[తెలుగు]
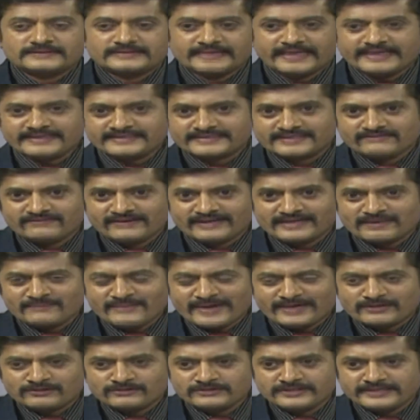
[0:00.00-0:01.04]
రైట్ వెల్కమ్
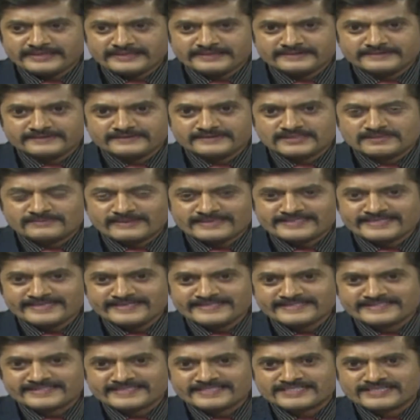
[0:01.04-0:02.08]
బ్యాక్ టు ది
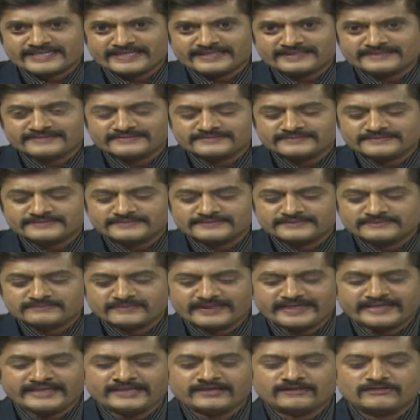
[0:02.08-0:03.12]
స్పెషల్ డిస్కషన్
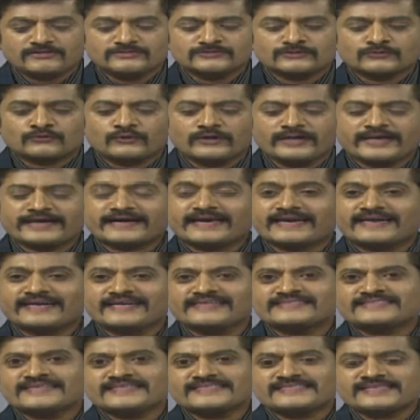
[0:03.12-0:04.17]
మరి కుల
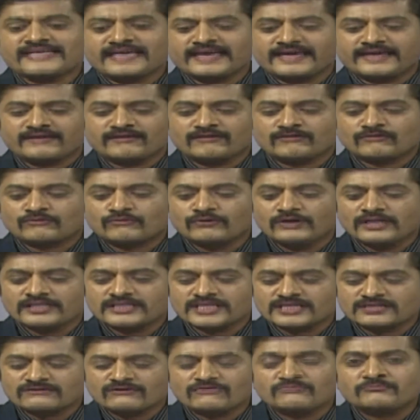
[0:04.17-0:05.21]
గణన చేస్తే
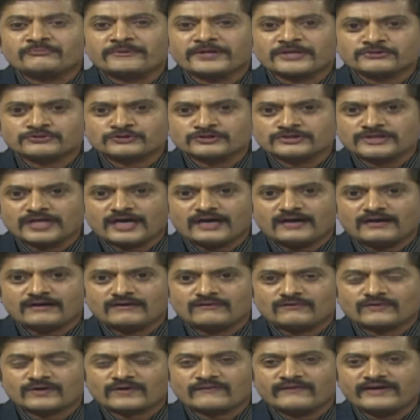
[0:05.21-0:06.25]
కులతత్వం పెరుగుతుందా
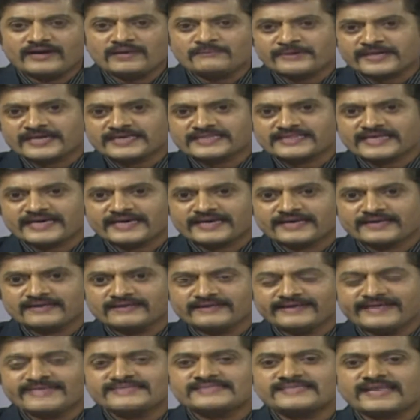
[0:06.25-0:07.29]
ఒకవేళ పెరిగితే
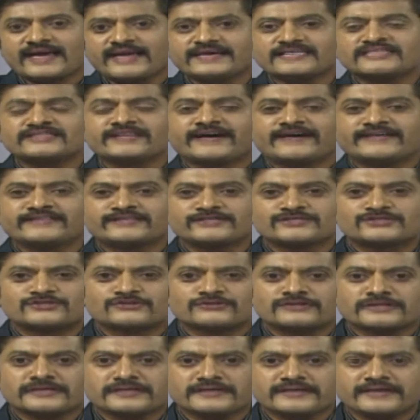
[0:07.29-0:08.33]
ఏ స్థాయికి
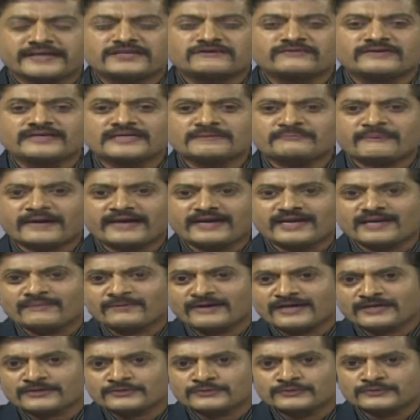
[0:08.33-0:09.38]
దారితీస్తుంది ఎటువంటి
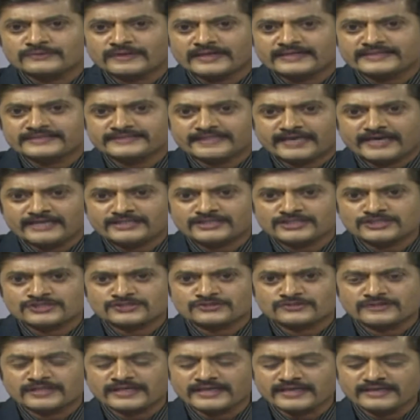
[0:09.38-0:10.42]
పరిణామాలకు అది
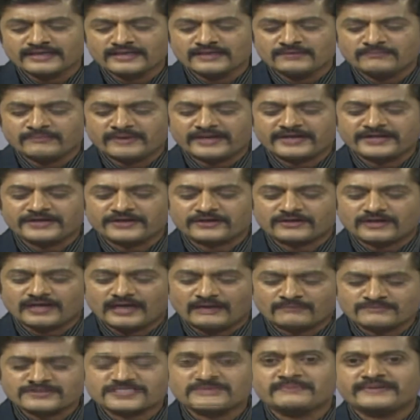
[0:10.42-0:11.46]
దారితీస్తుంది మరి యొక్క
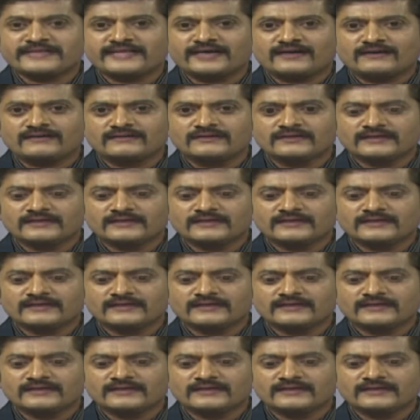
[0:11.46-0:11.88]
అంశం మీద